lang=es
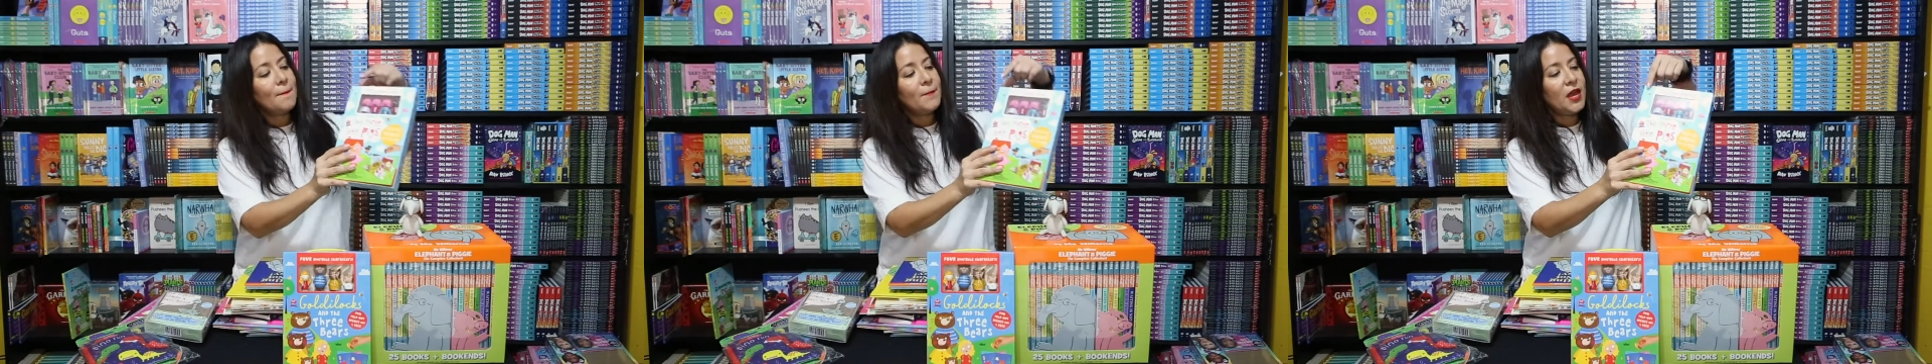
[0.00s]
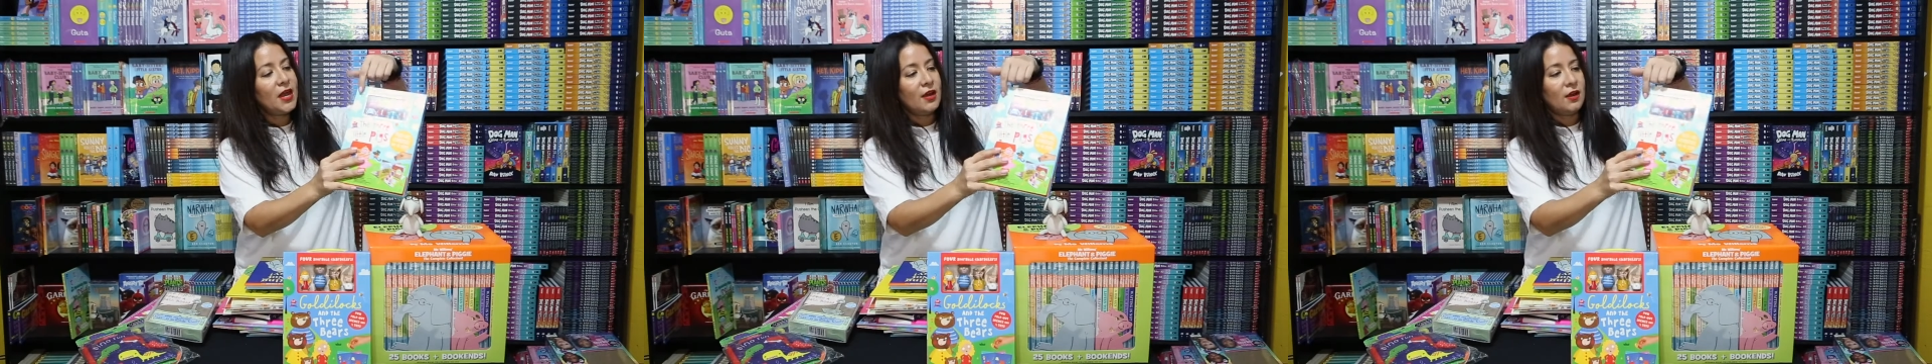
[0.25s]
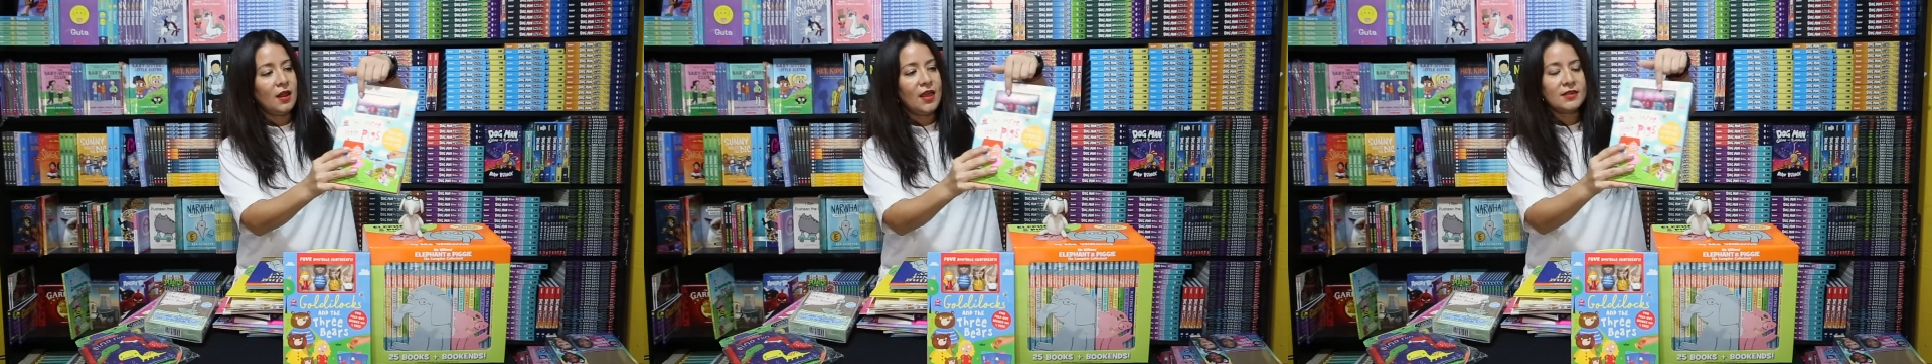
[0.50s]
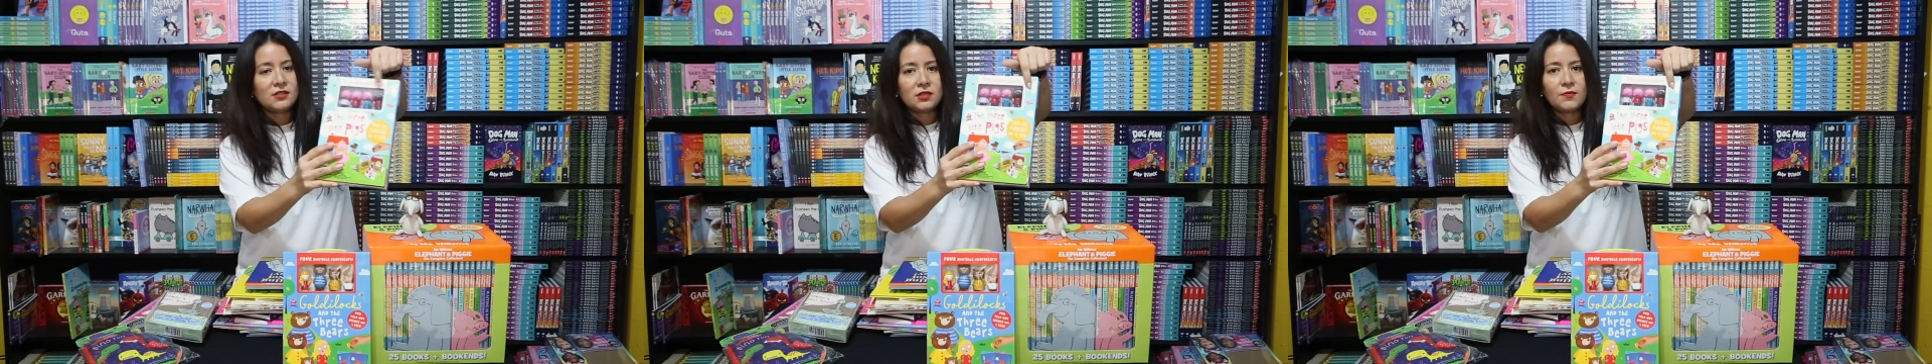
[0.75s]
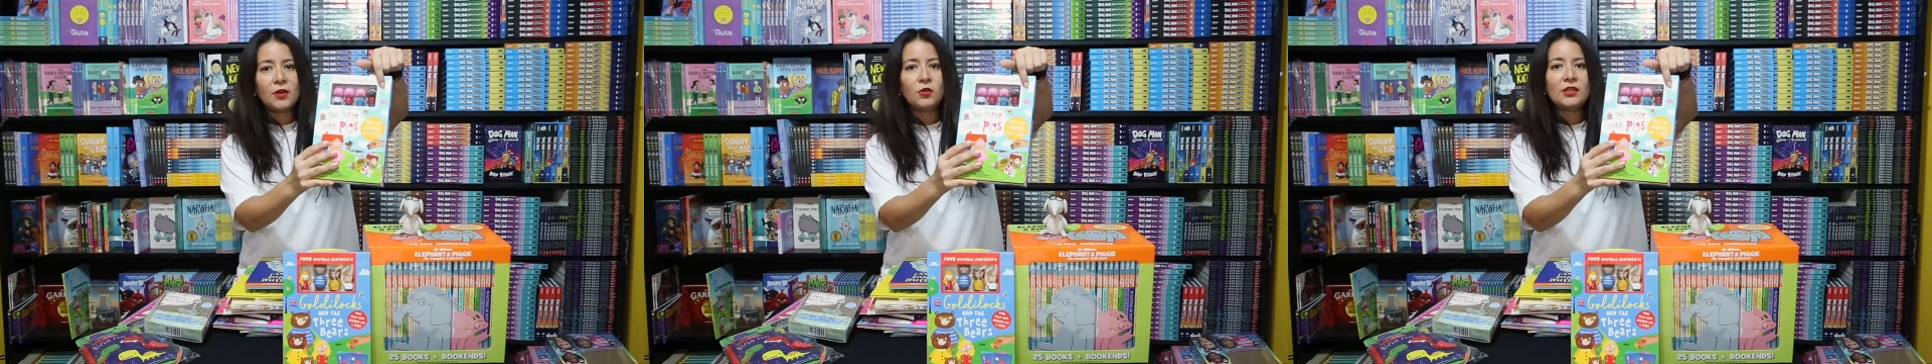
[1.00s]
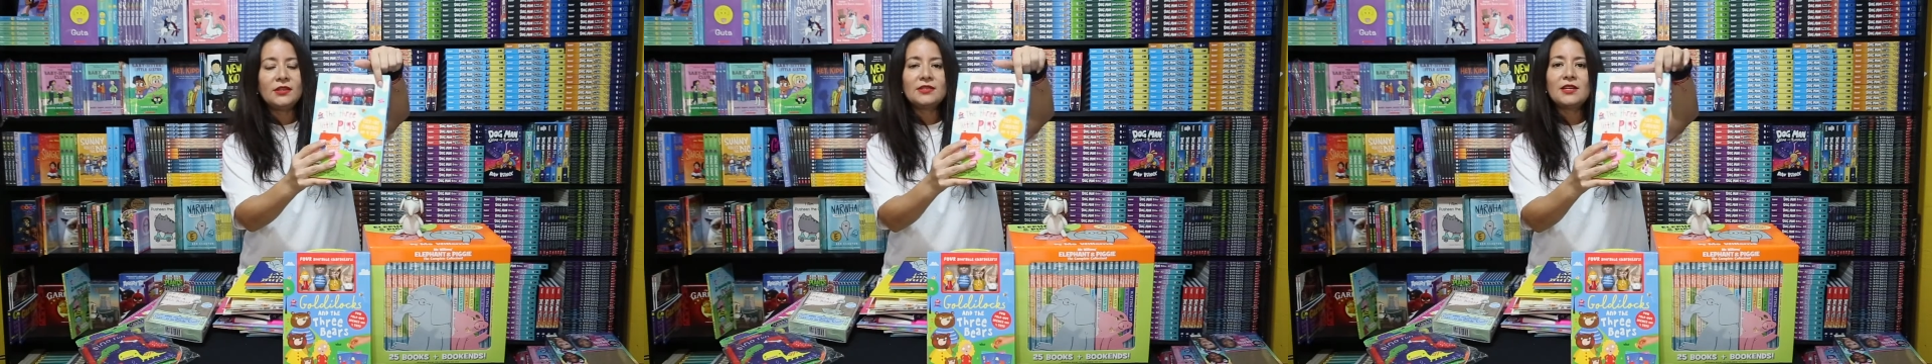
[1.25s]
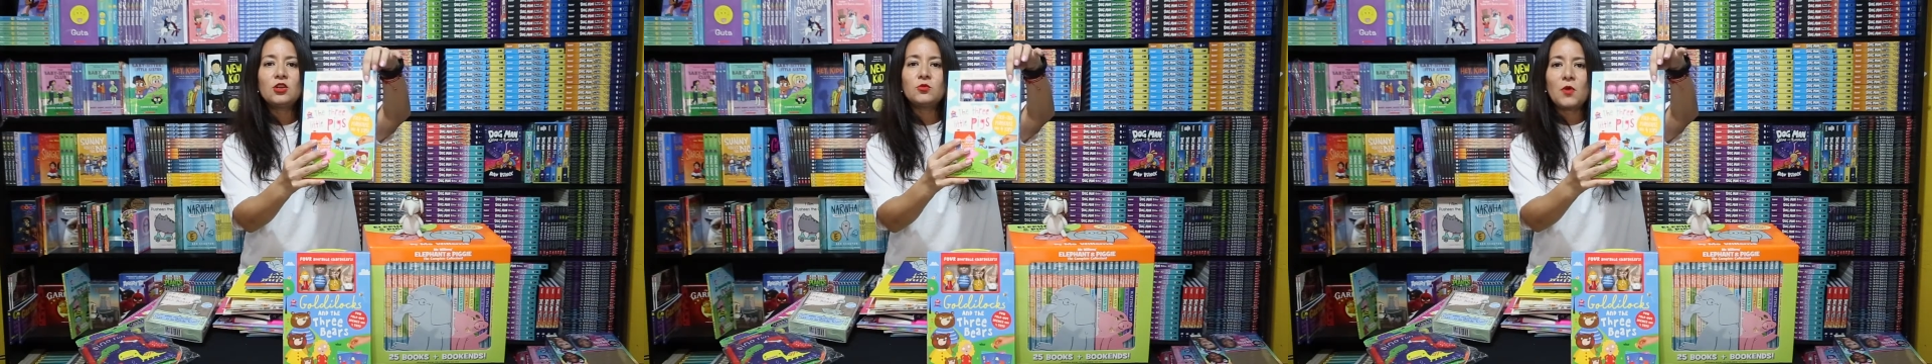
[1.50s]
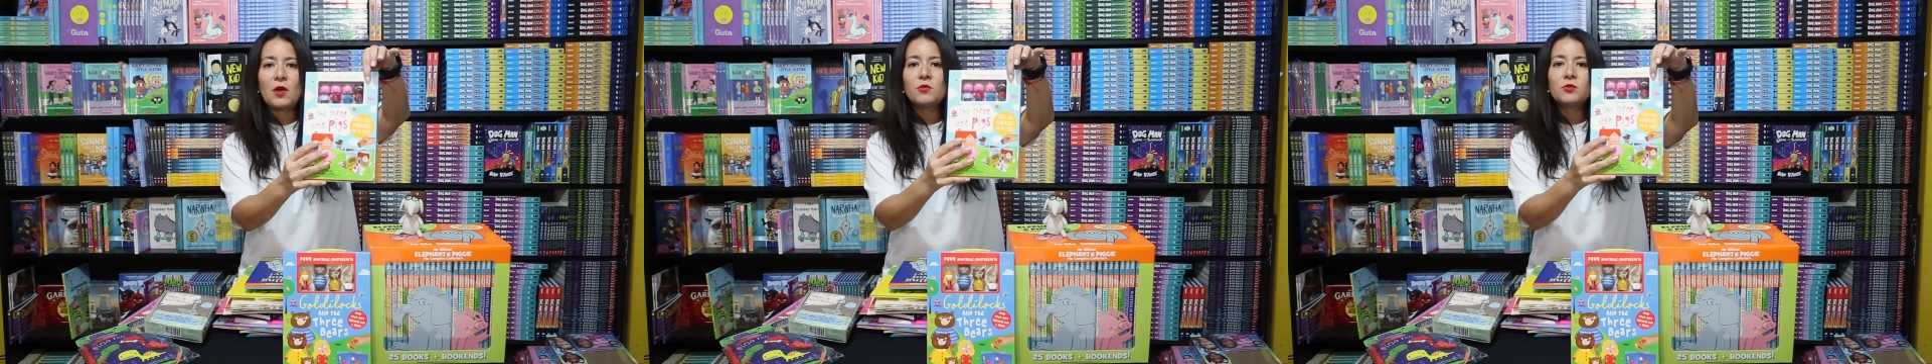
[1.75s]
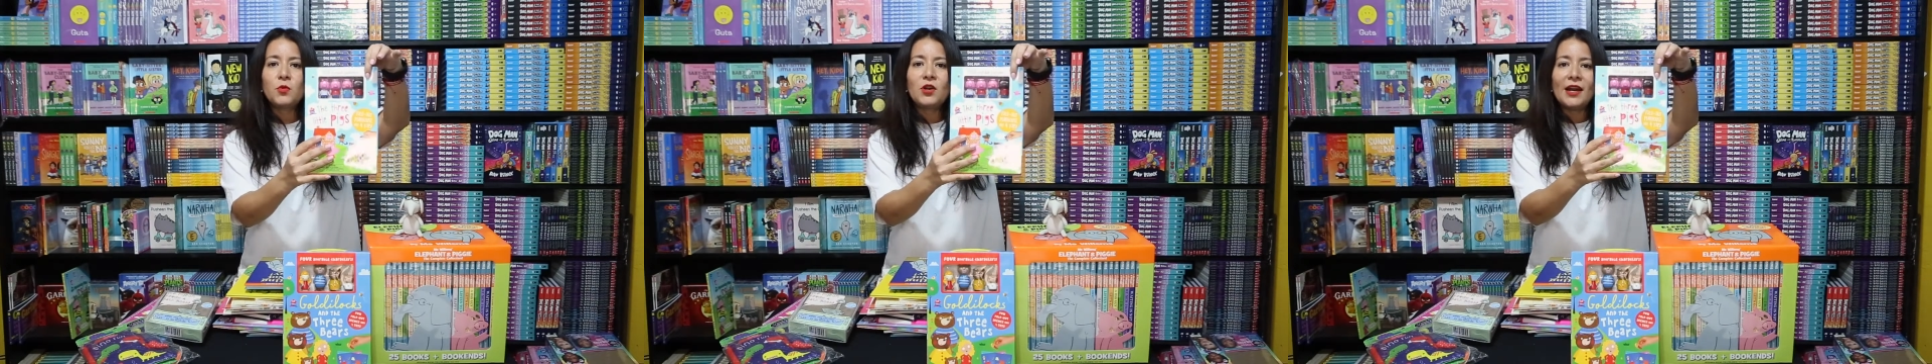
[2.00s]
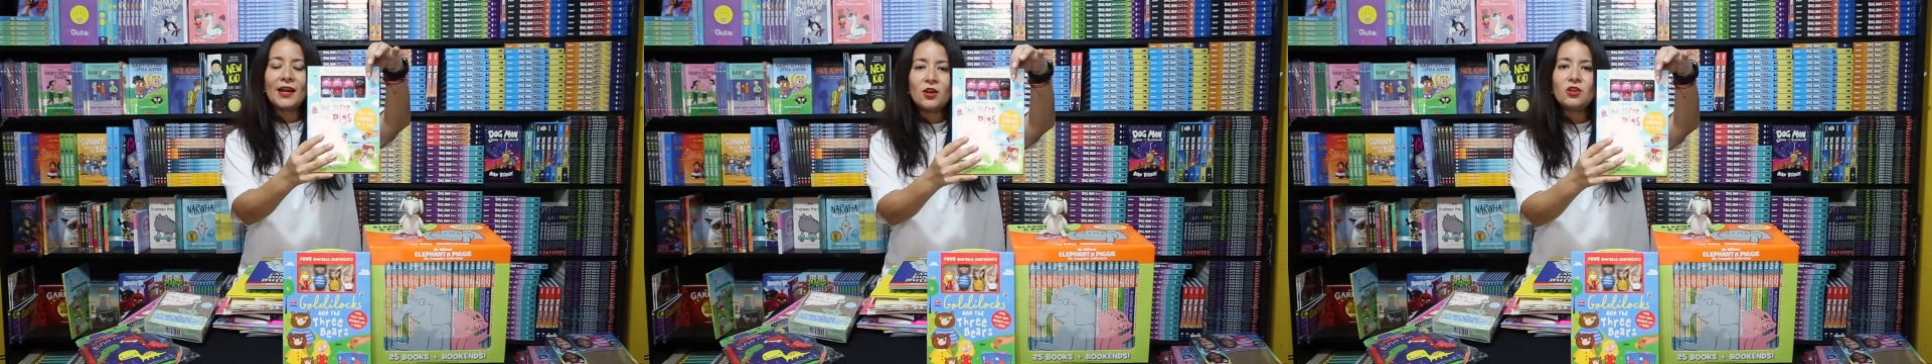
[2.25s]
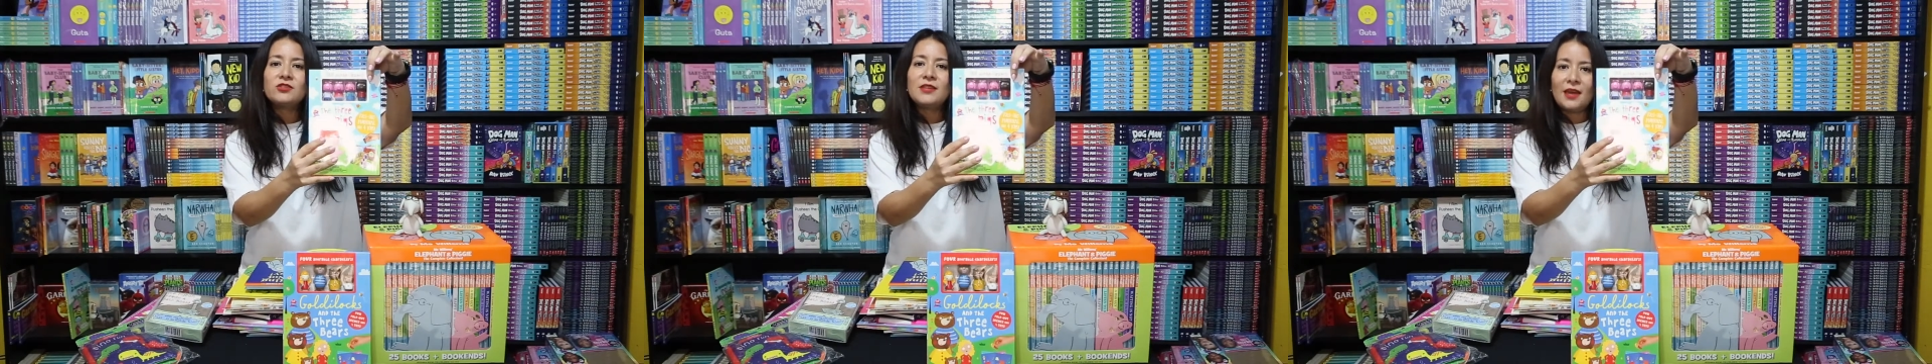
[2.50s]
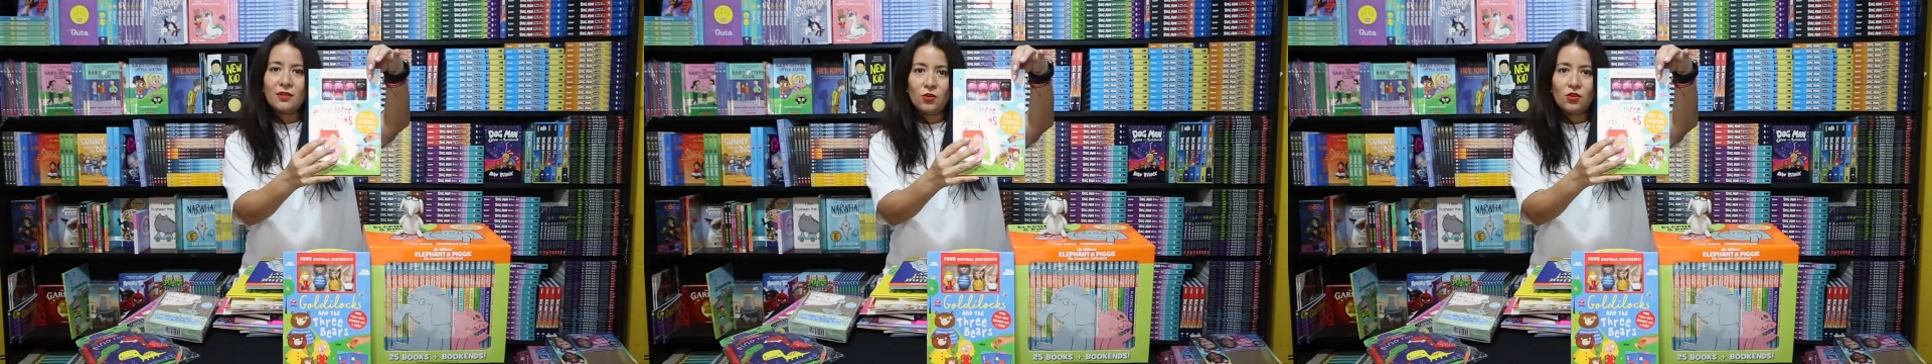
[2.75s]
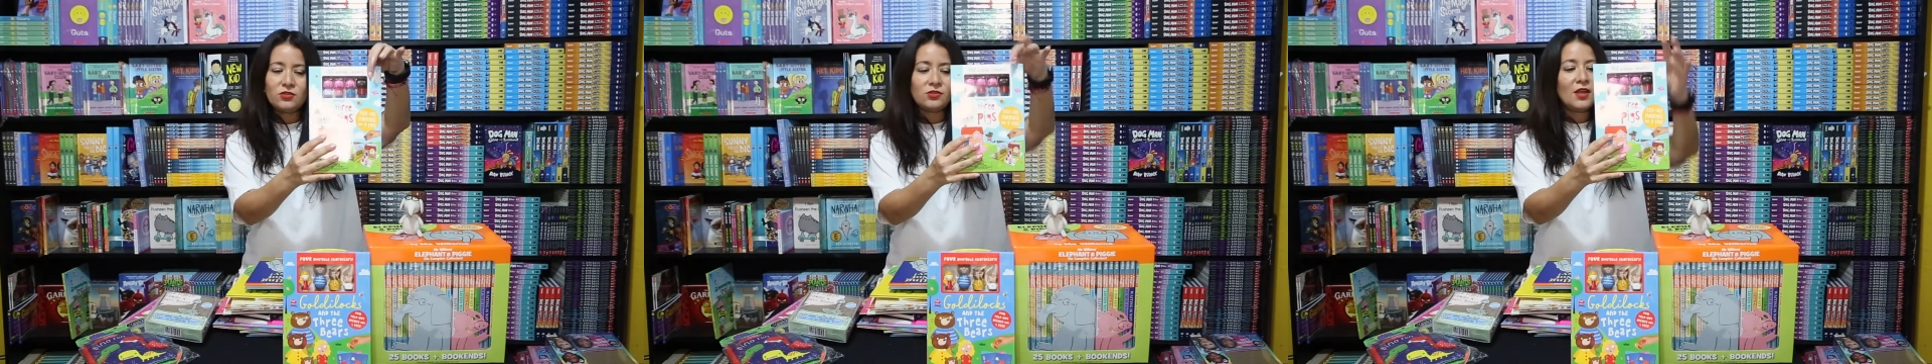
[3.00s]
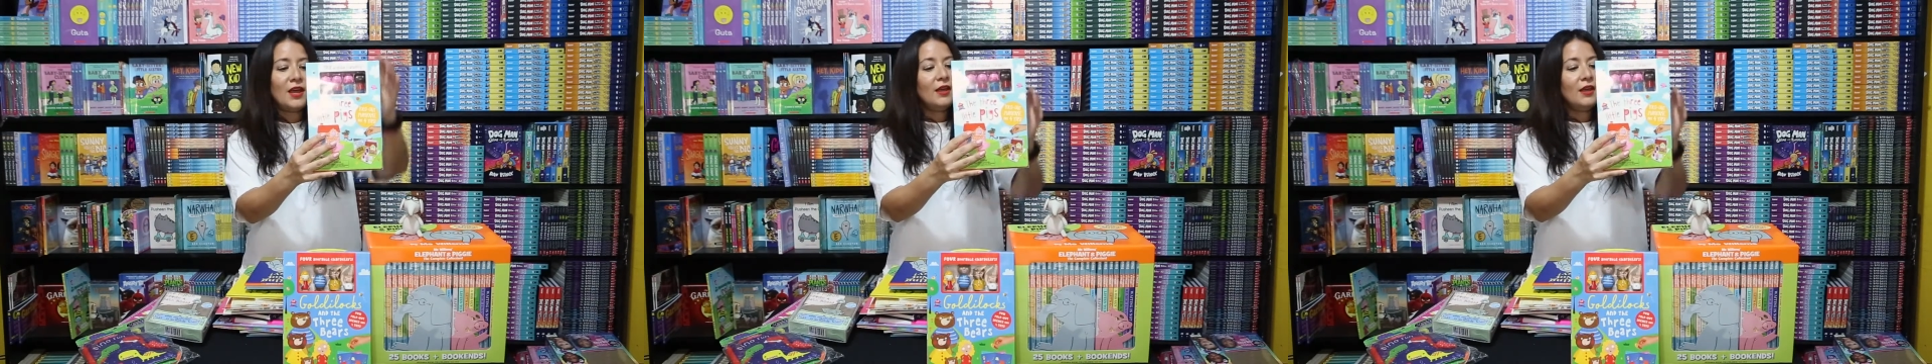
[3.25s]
Vienen estas figuritas que nos podemos poner en los dedos